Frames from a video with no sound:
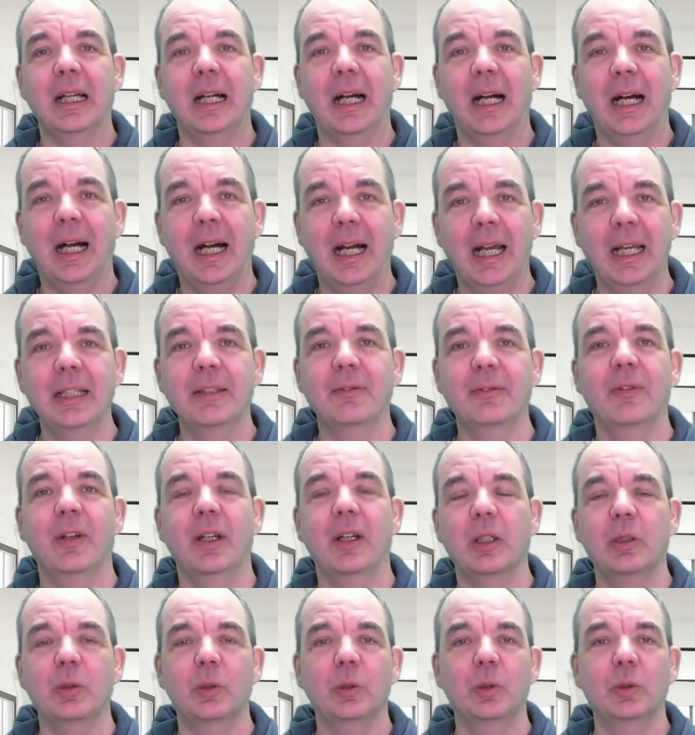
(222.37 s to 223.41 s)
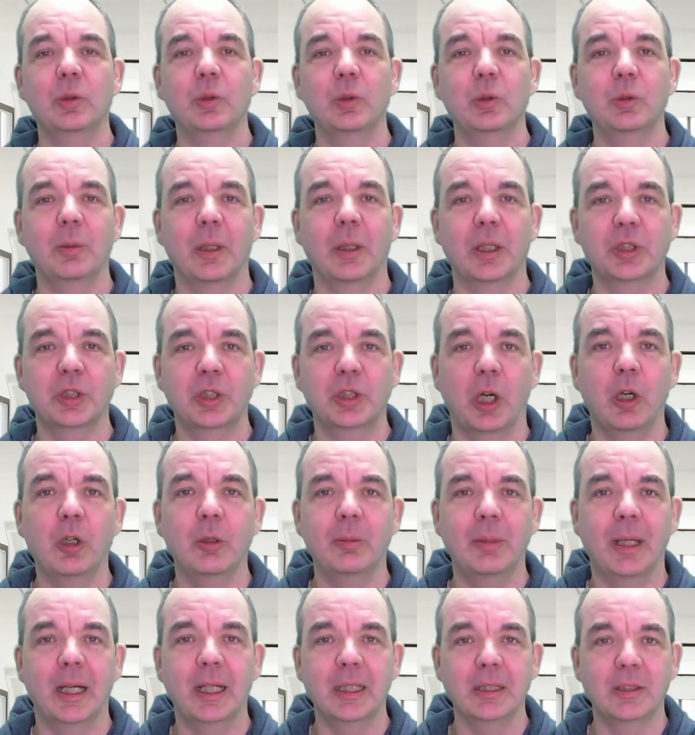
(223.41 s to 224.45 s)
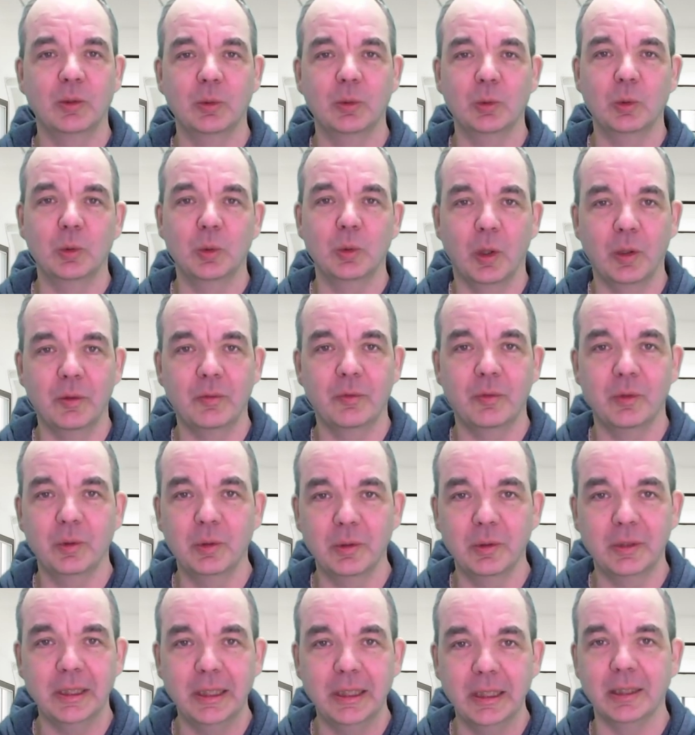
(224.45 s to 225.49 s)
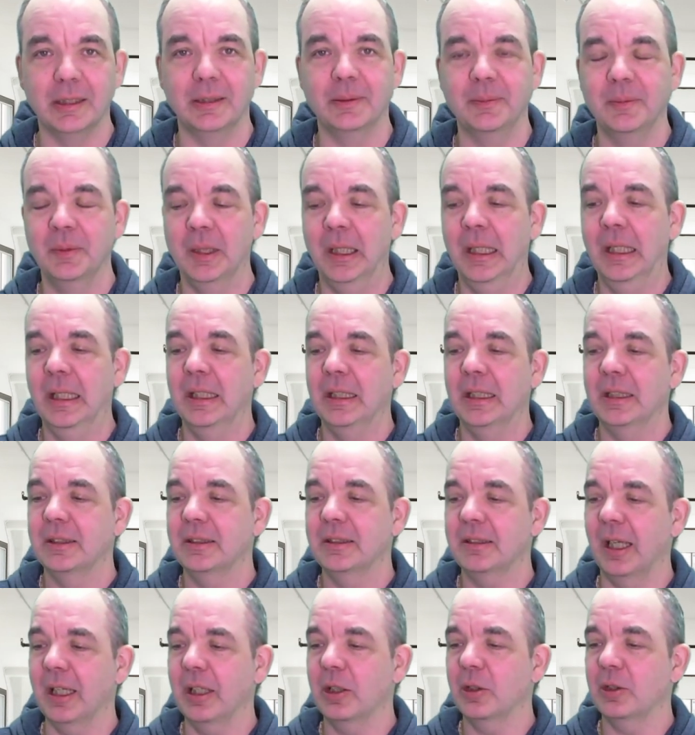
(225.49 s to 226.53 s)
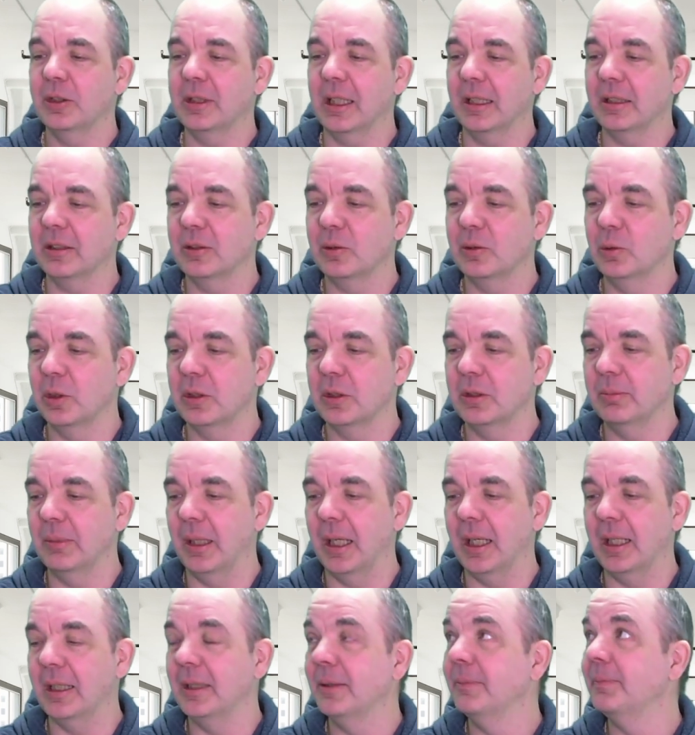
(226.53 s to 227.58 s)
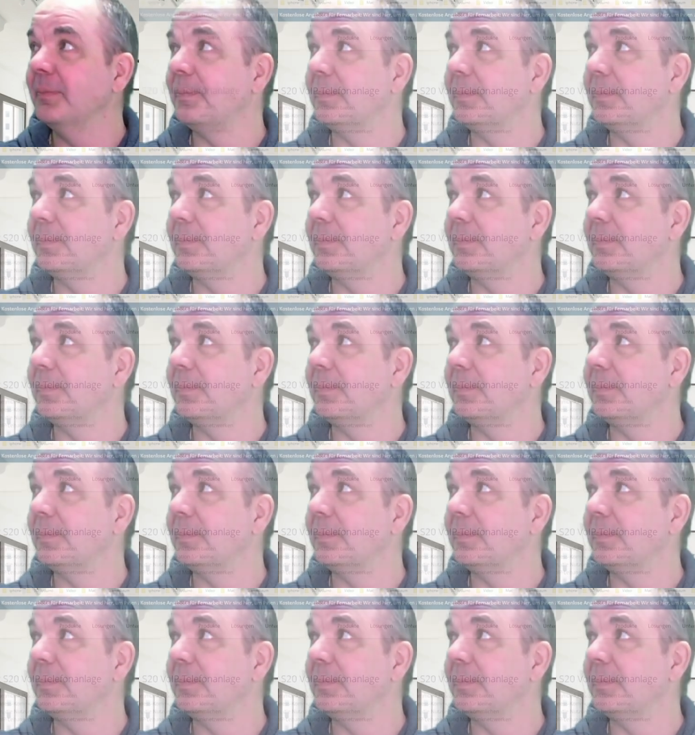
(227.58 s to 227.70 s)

einfach und überschaubar zu konfigurieren. Ich zeige euch ganz kurz mal,